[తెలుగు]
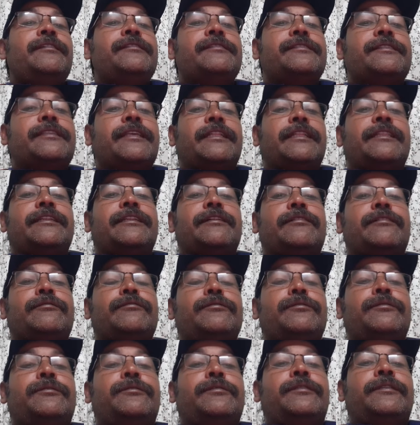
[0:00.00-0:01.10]
సంతకం
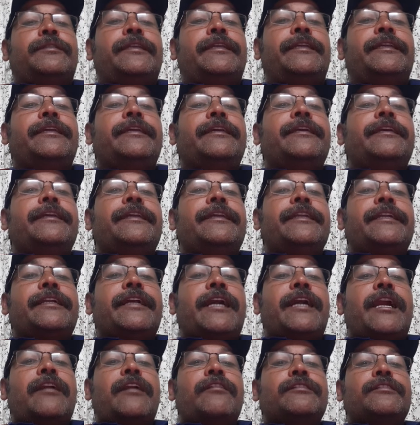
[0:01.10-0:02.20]
ఉంటుంది ఇక
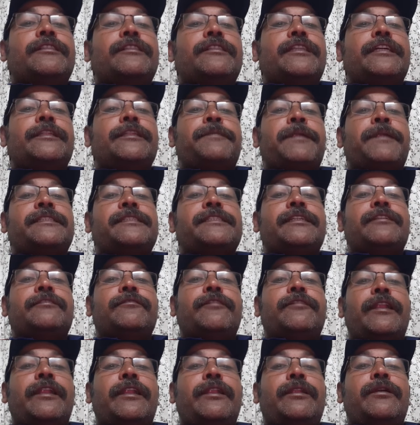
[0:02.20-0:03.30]
ఆరో తరగతి ప్రాజెక్ట్
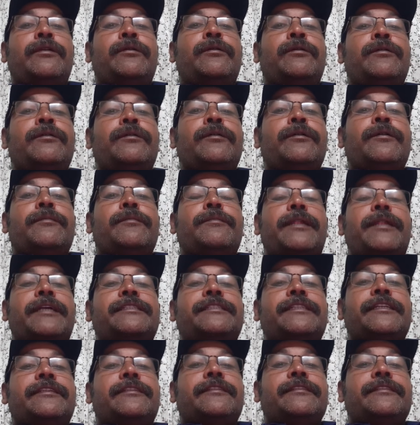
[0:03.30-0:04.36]
వన్లో ప్రాజెక్ట్